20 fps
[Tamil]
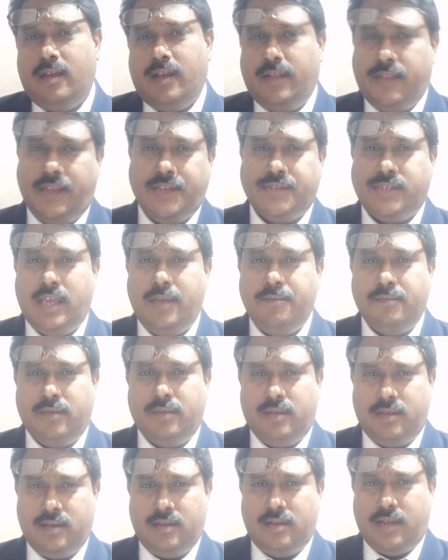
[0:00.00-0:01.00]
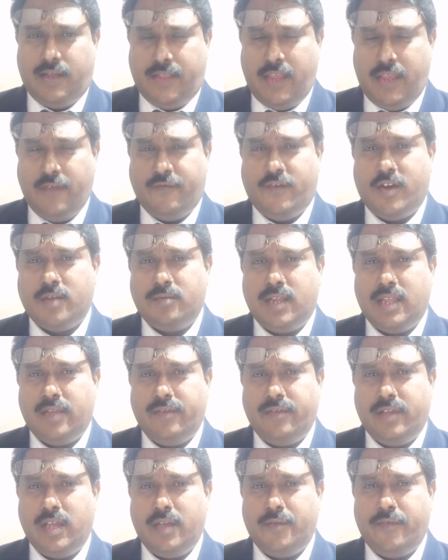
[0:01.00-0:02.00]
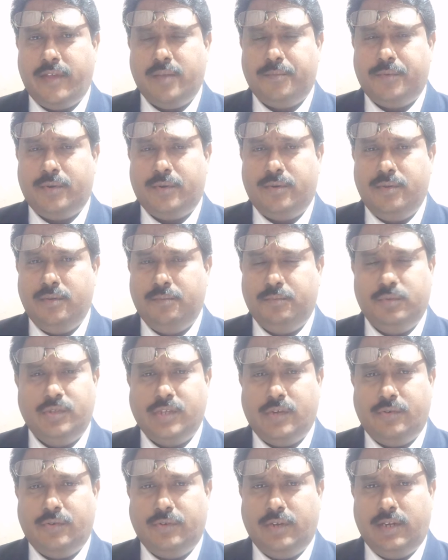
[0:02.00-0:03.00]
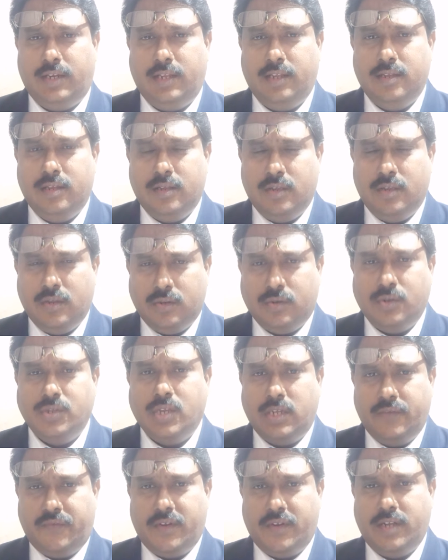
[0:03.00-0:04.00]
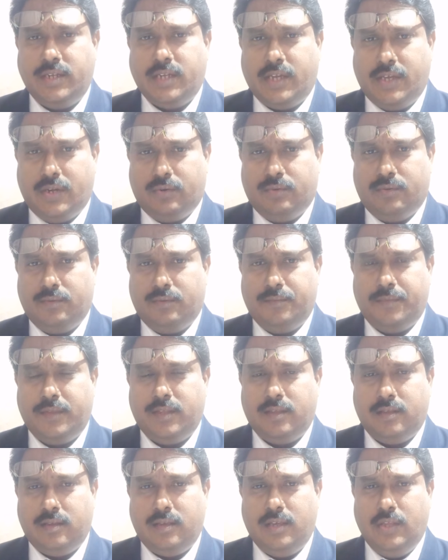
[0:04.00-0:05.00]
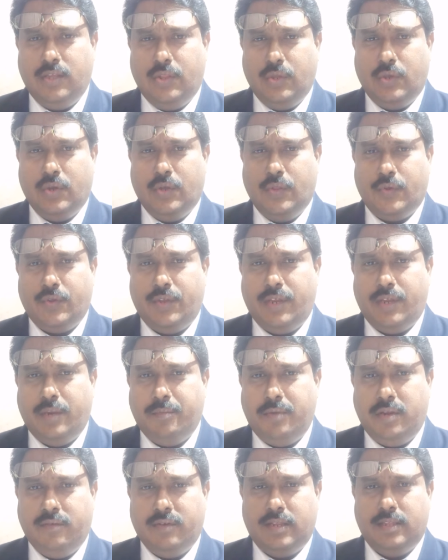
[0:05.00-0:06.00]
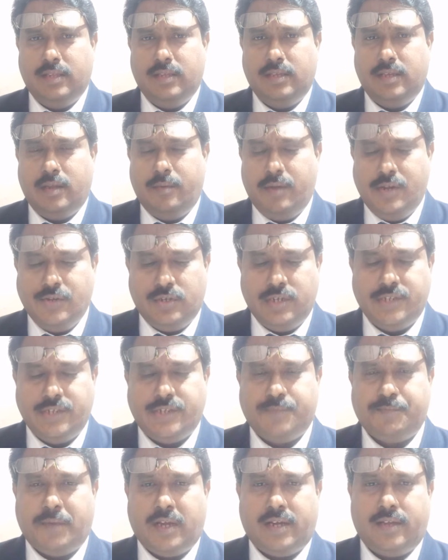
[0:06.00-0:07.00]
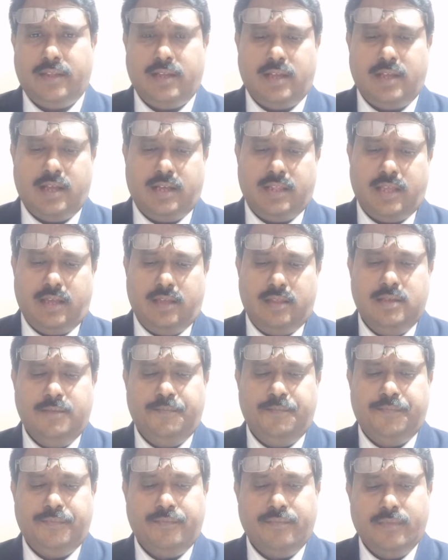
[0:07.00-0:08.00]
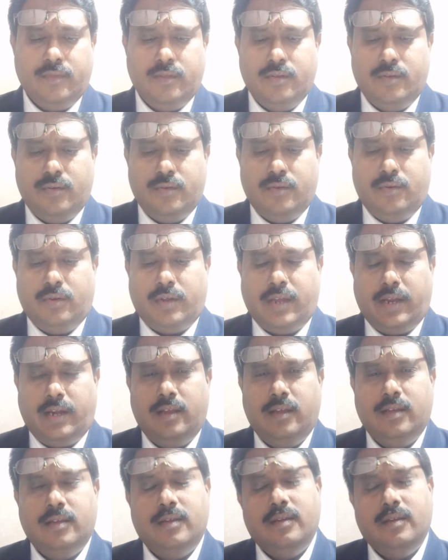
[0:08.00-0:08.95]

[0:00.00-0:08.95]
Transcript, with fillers: அதே சேம் அதே ஃபார்முலா தான் வைக்க வைக்க போகிறோம் புதுசாக ஒன்றும் இல்லை கொஞ்சம் டிஃப்ரெண்ட்டாக இருக்கும் இதுக்கும் அதுக்கும் எப்படி வருது அப்படின்னு சொல்லிட்டு பார்க்கறதுக்காக தான் இது ஓகேங்களா